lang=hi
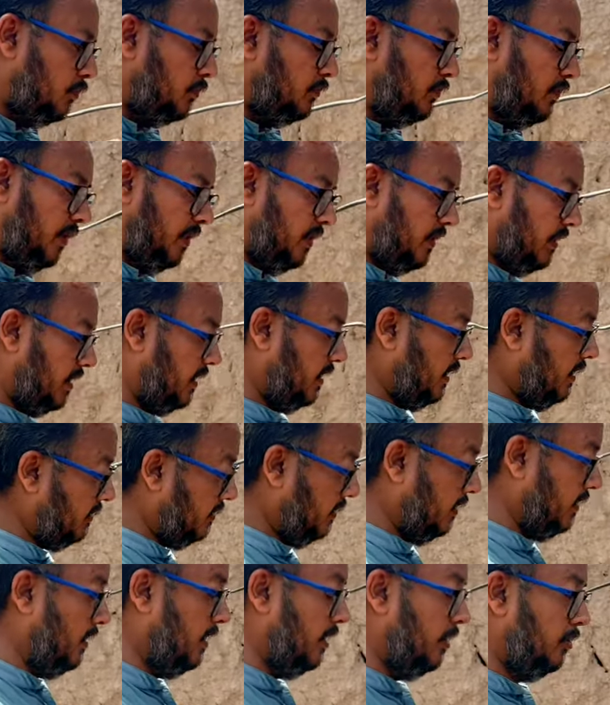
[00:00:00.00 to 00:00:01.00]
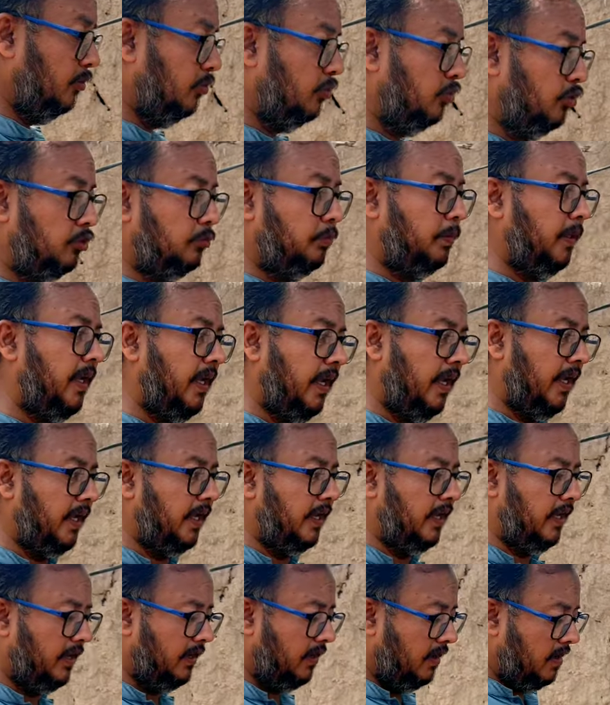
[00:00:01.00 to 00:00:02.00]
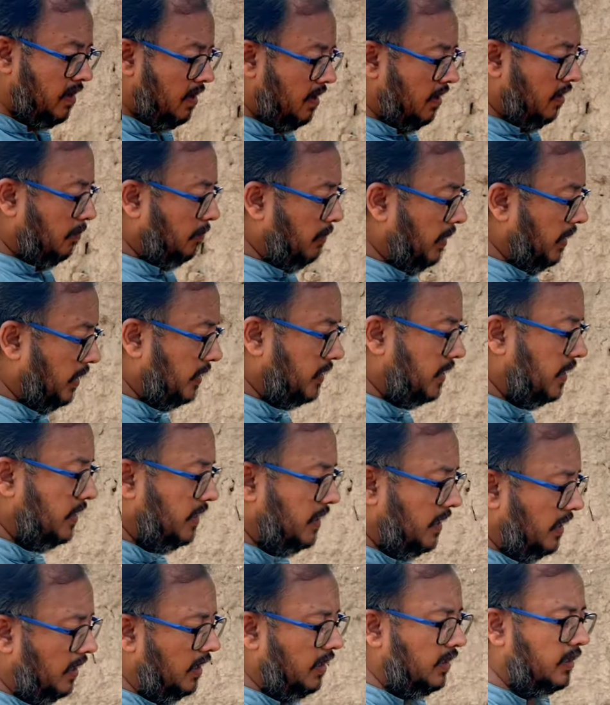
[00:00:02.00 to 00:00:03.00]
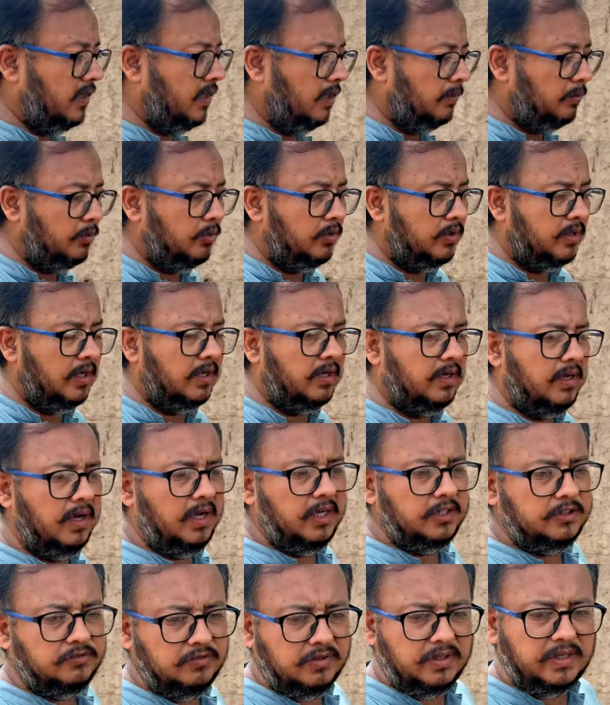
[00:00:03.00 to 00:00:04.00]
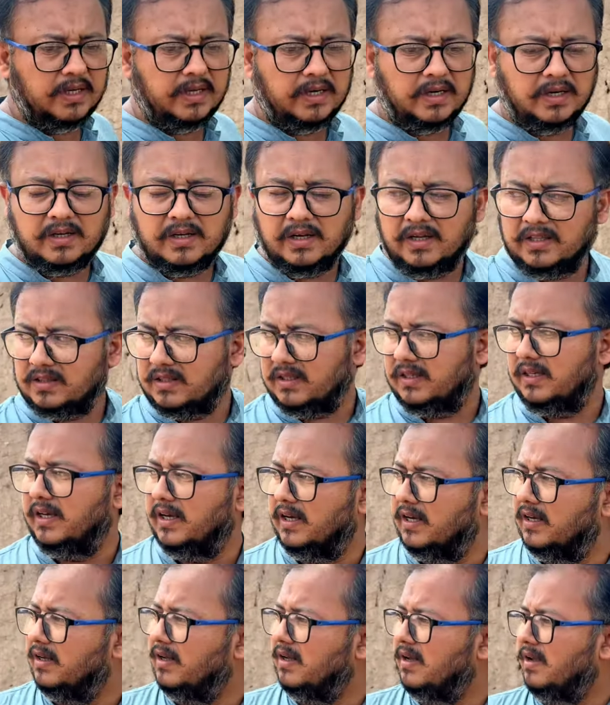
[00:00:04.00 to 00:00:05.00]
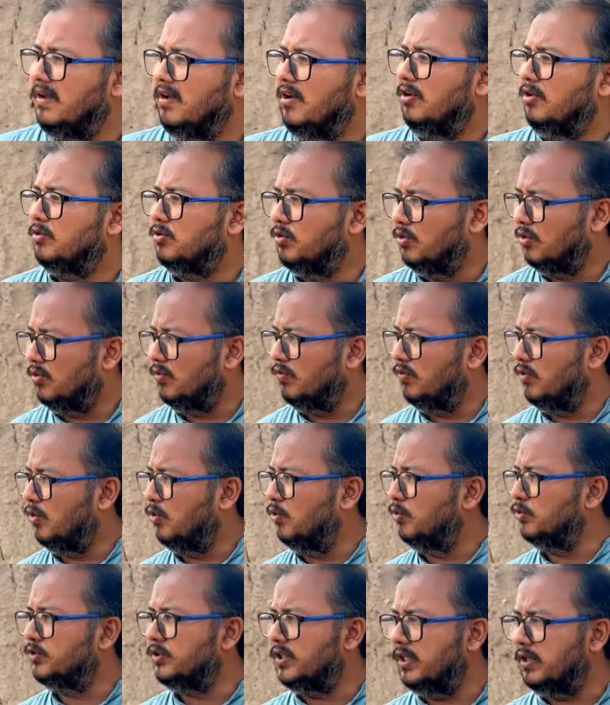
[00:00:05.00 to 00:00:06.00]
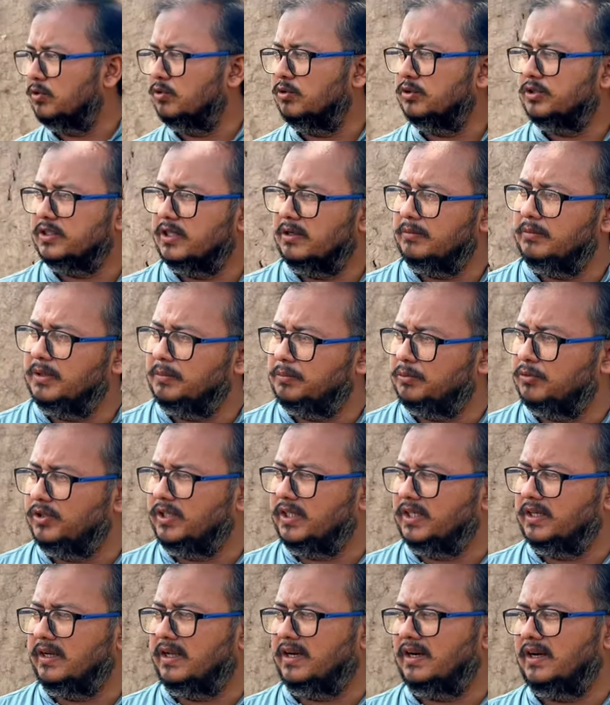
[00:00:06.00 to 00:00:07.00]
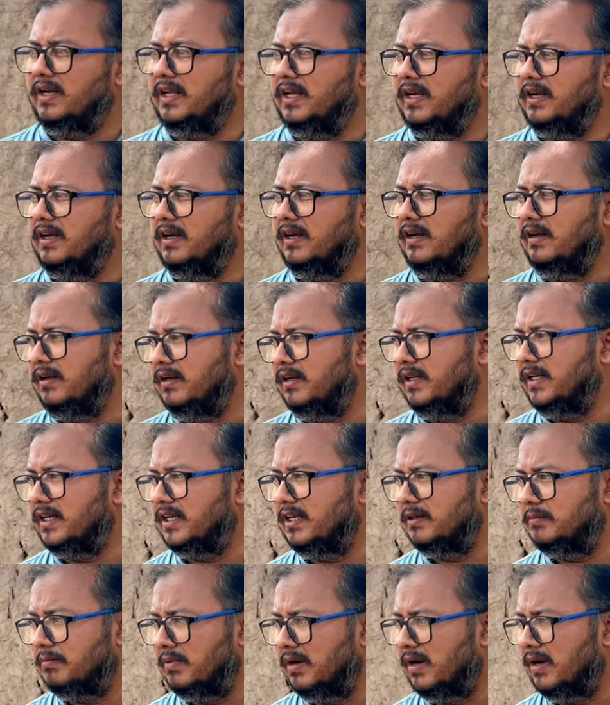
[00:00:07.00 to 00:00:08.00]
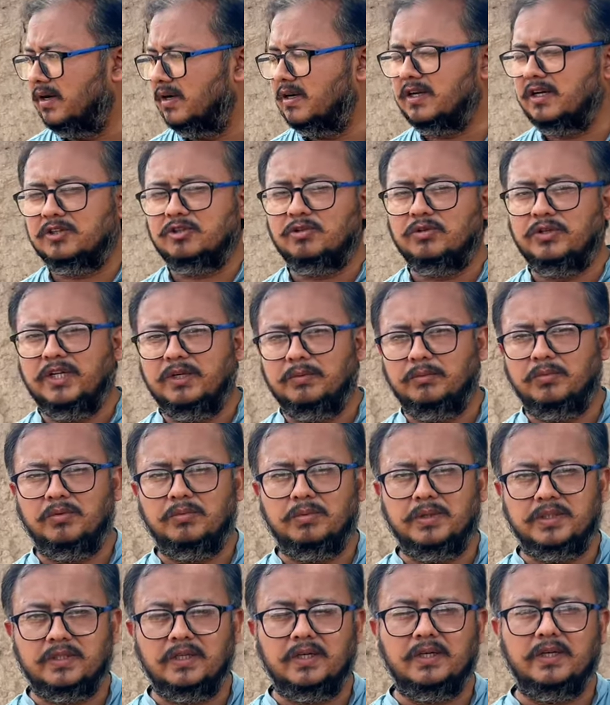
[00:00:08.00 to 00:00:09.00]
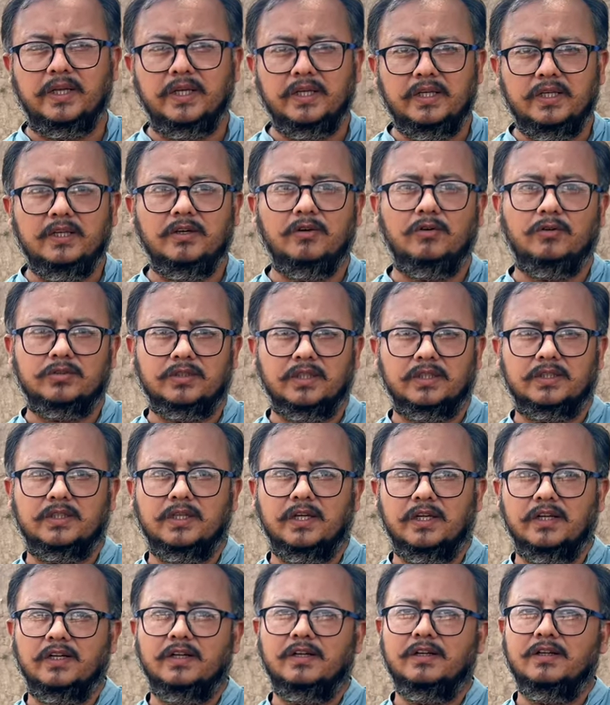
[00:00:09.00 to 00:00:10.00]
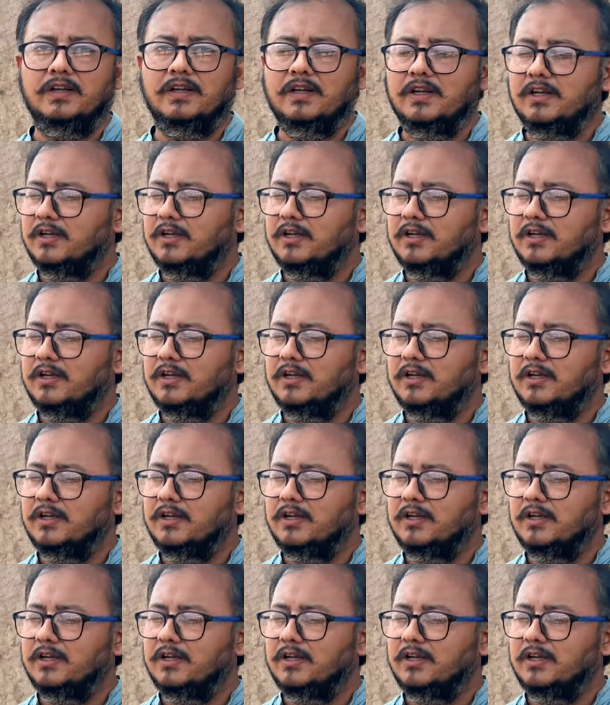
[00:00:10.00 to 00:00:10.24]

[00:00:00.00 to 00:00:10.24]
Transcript: उस फीडर के जरिए दूध पिलाएगा बाकी ये हल्का फुल्का घास वगैरह खाती है हाँ तो वो उससे कुछ कमी पूरी कर लेगा लेकिन माँ का तो नेमो बदल नहीं हो सकता ना